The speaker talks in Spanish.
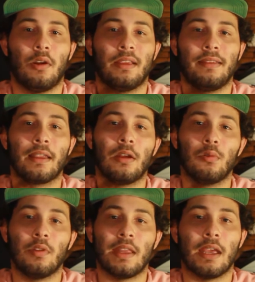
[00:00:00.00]
Quiero que
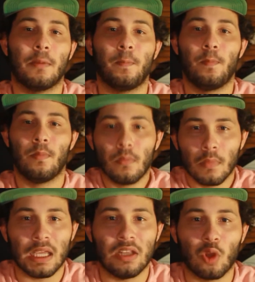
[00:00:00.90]
salga un día
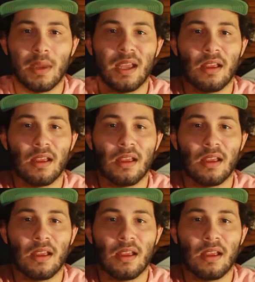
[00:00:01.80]
y